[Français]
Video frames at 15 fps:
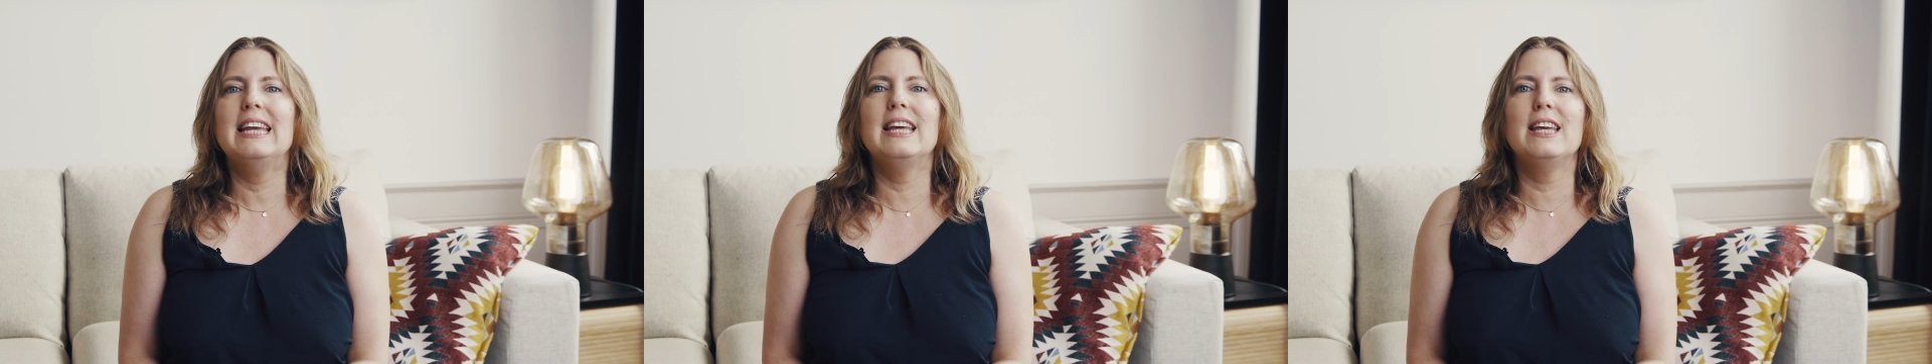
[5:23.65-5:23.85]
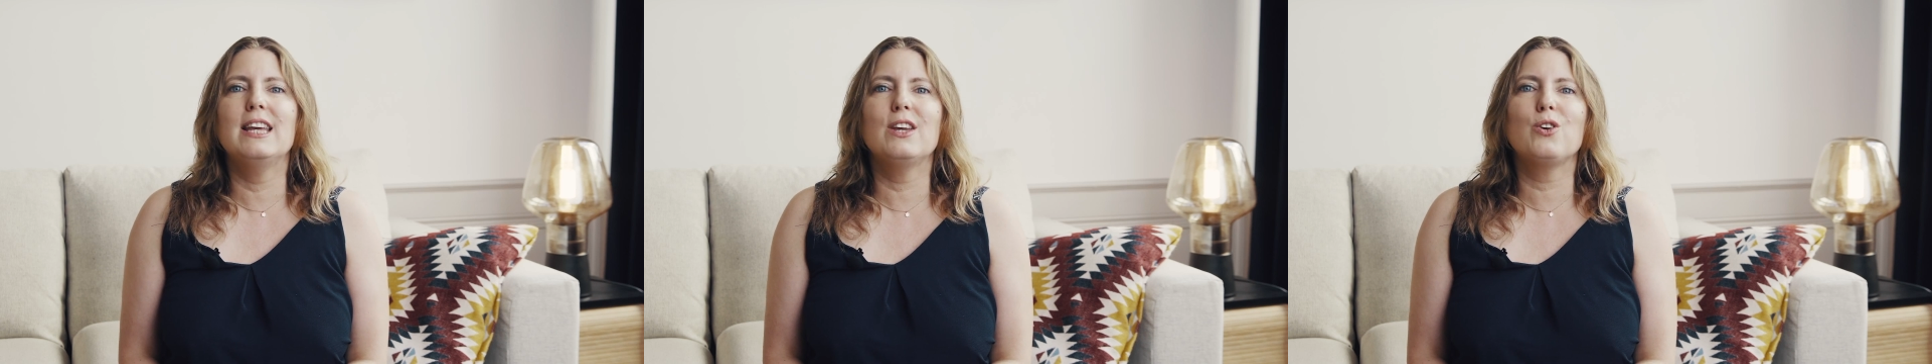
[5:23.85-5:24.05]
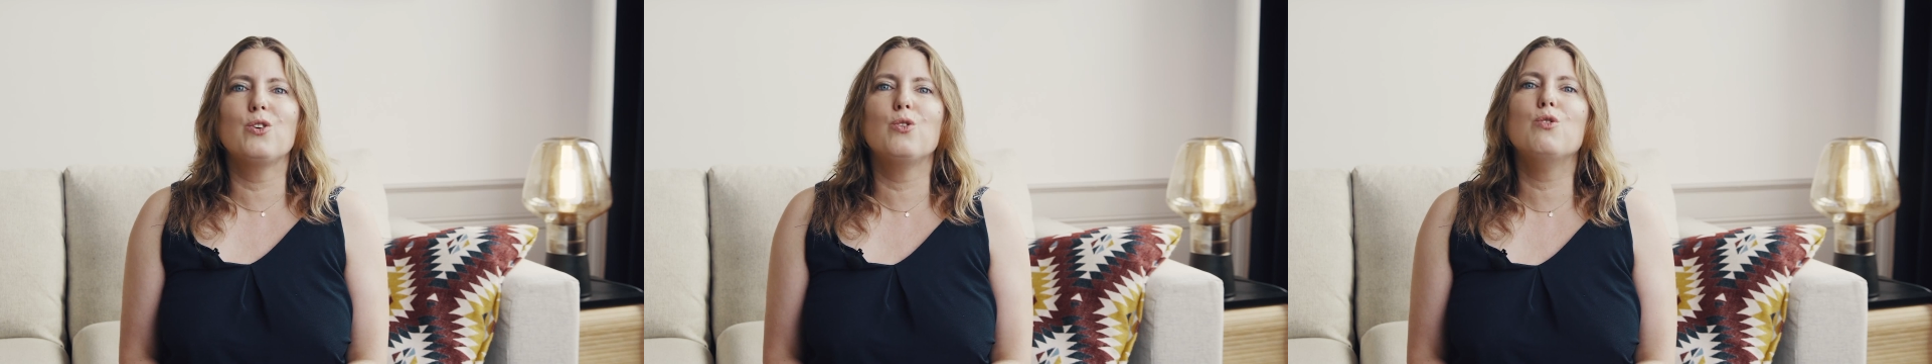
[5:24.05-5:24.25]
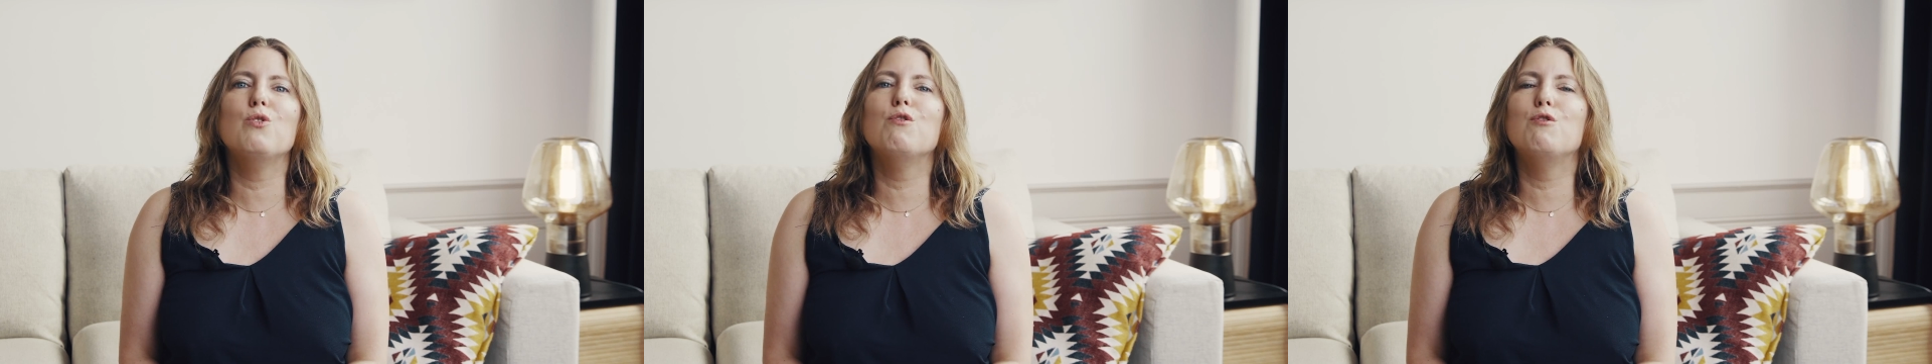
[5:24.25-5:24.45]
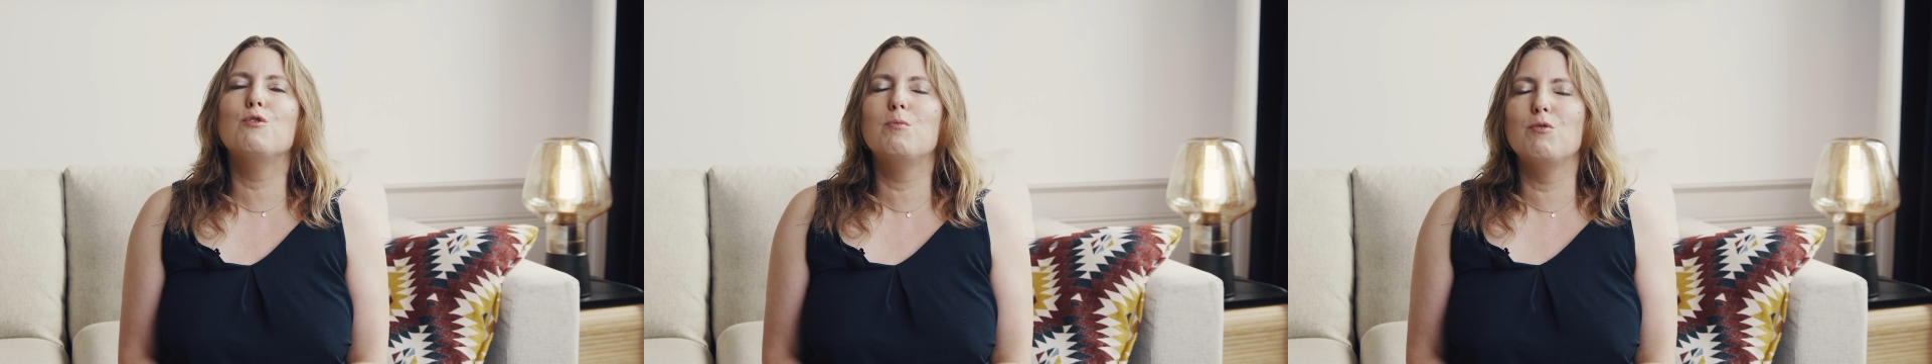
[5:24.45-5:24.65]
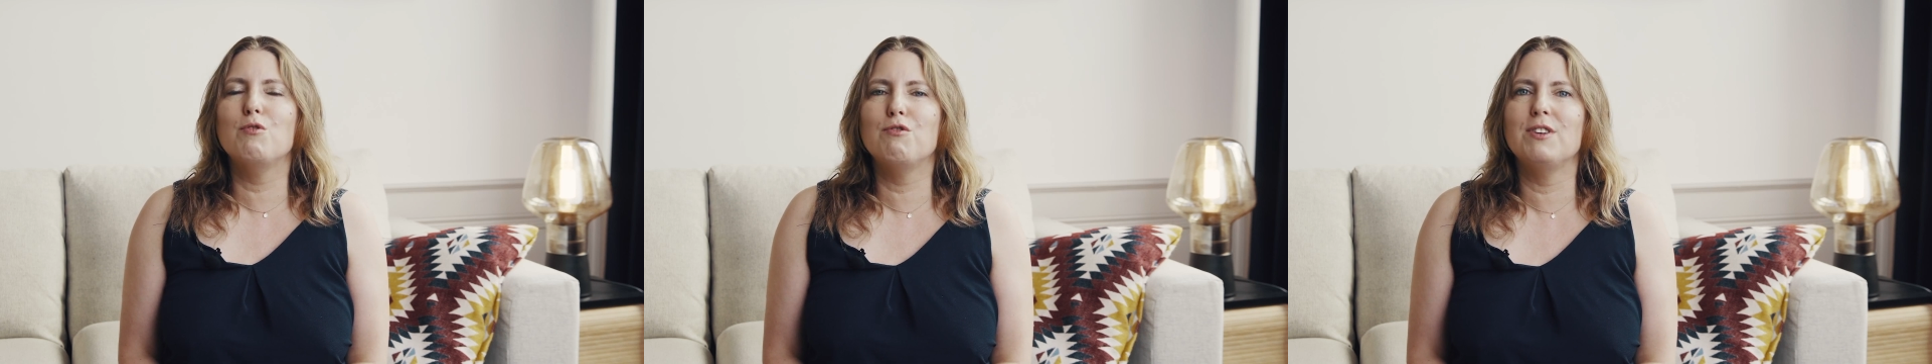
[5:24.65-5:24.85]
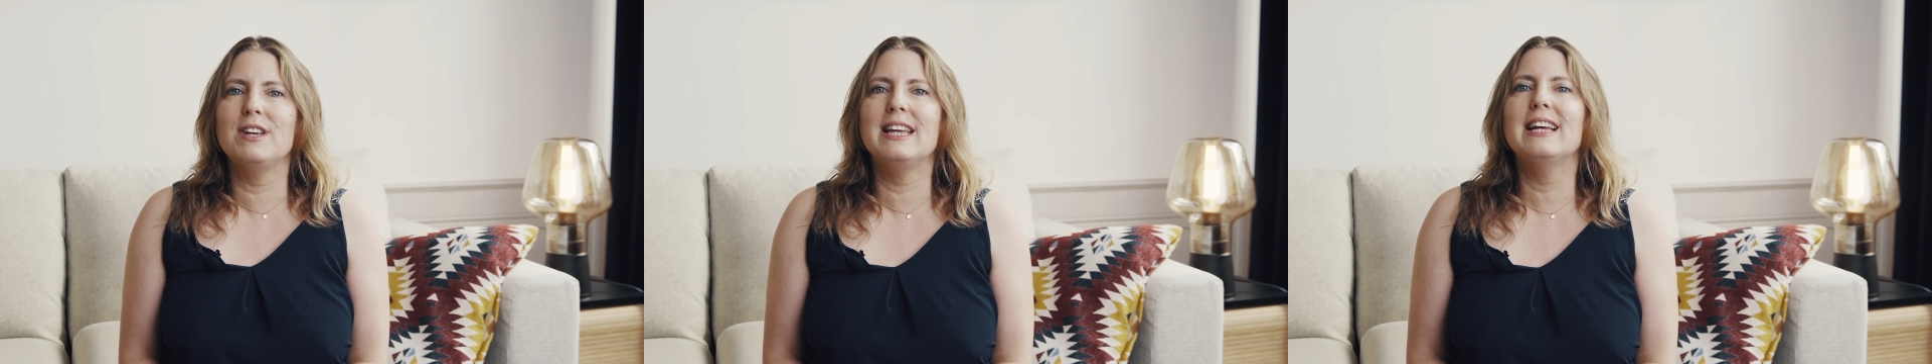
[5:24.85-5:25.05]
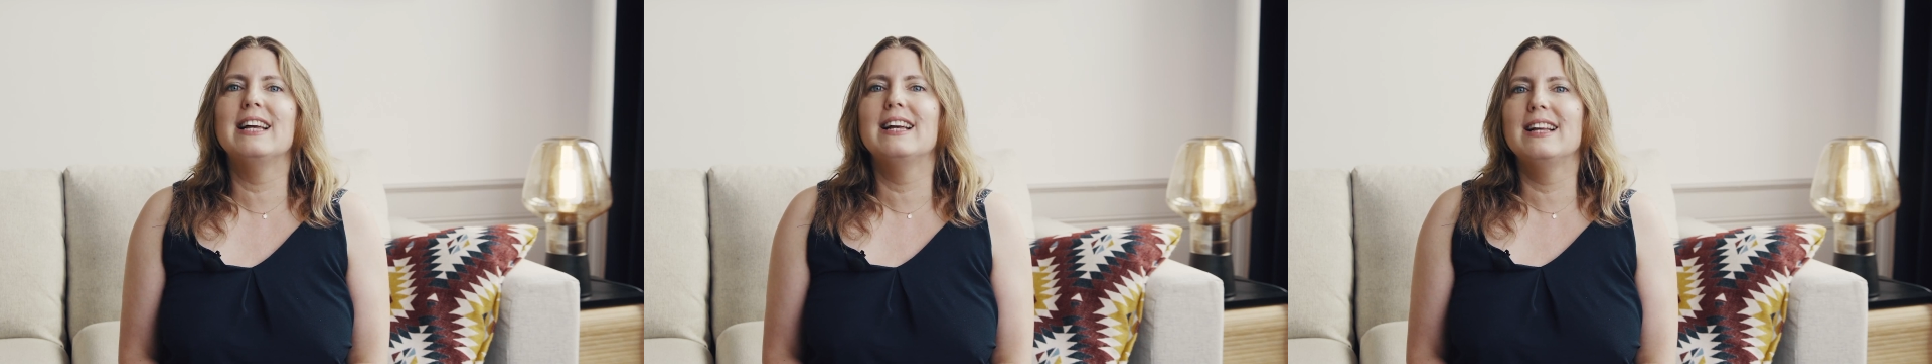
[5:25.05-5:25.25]
et que vous
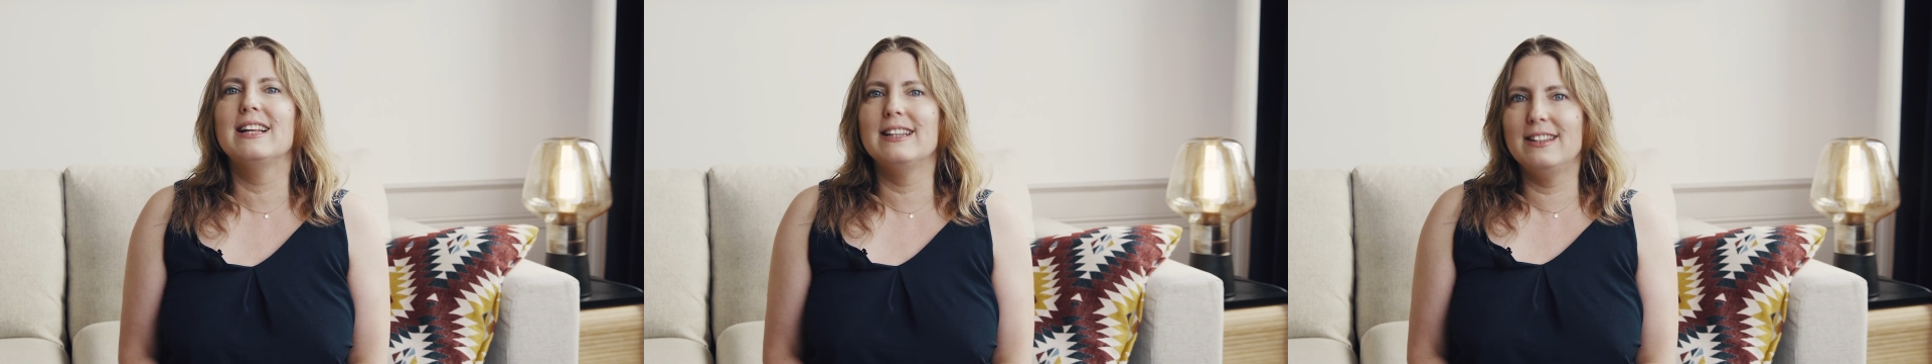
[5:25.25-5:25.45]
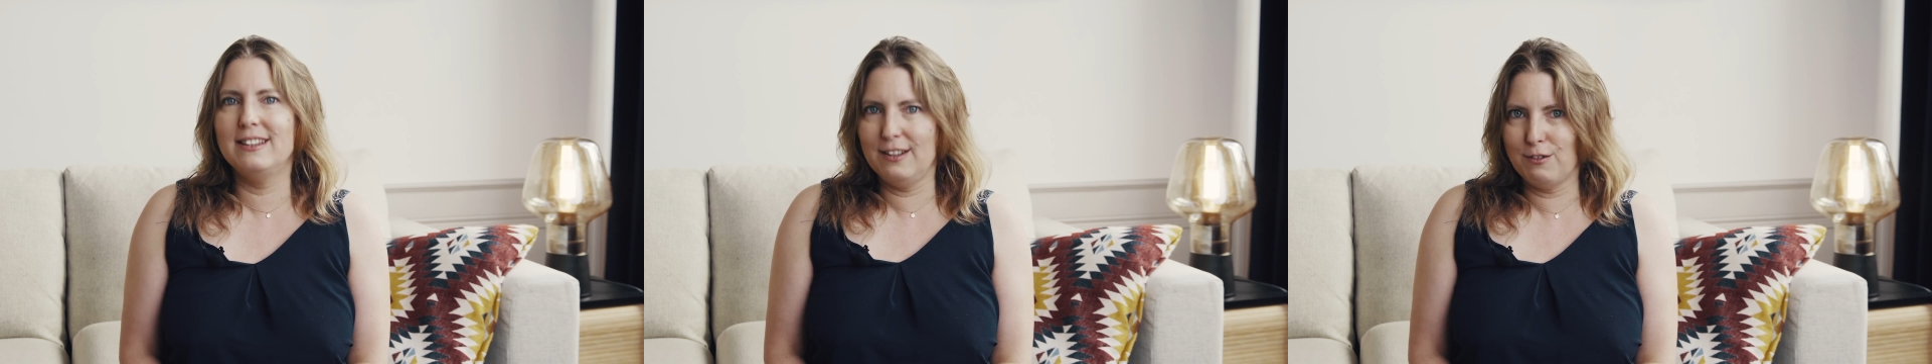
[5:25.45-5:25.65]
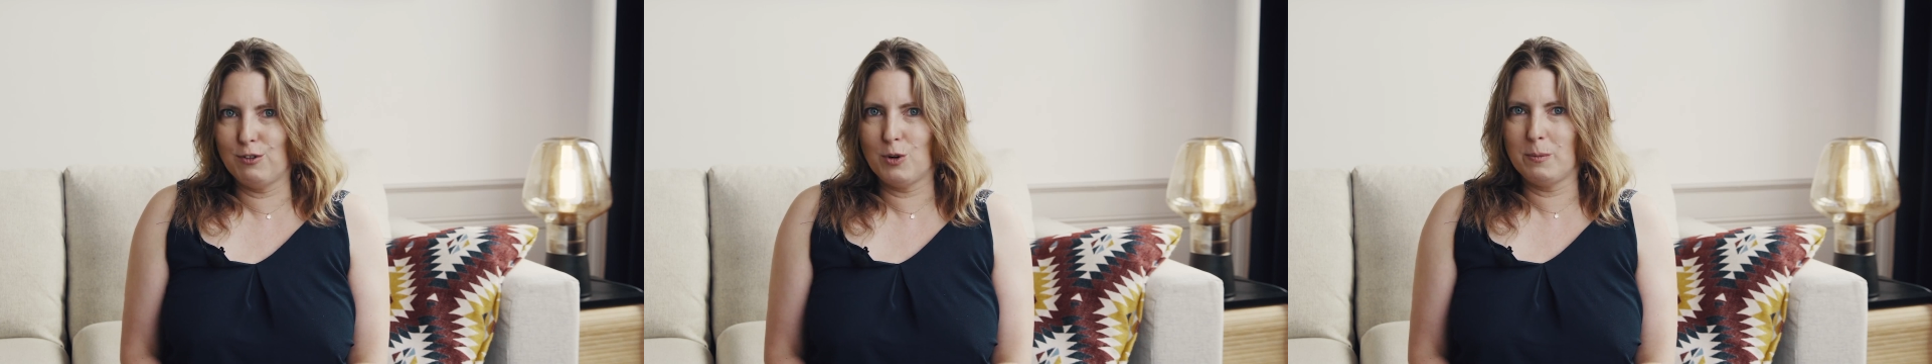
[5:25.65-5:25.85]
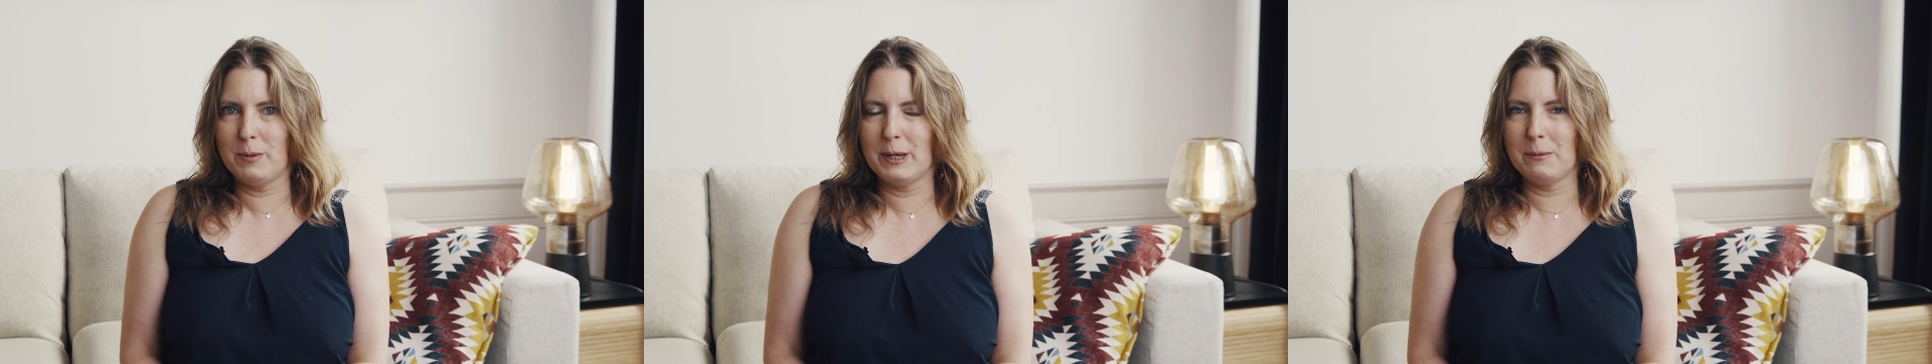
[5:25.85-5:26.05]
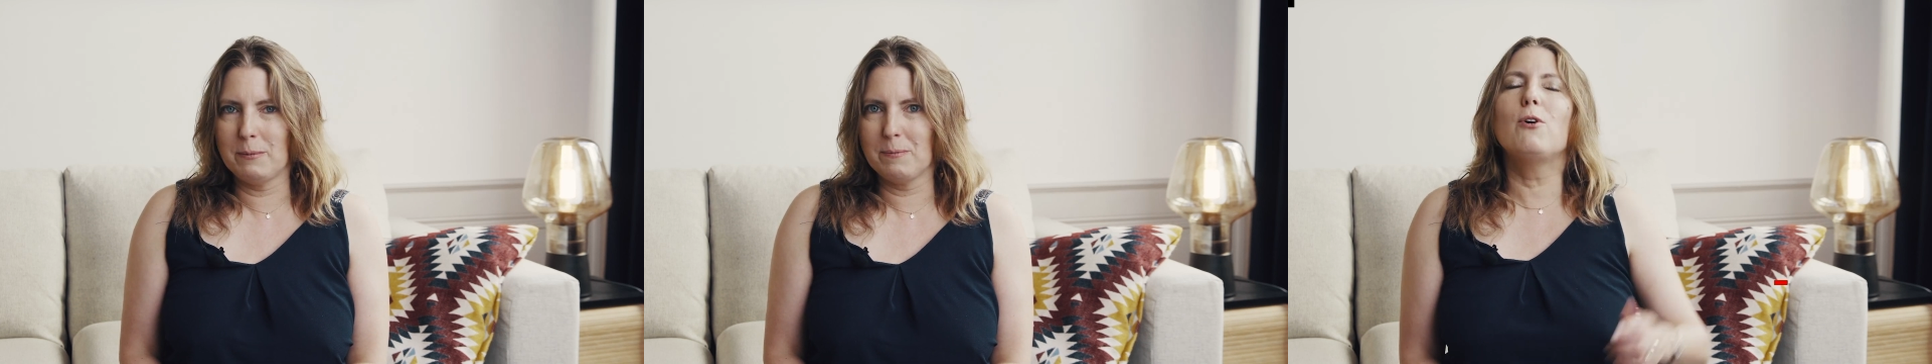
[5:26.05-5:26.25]
pouvez développer.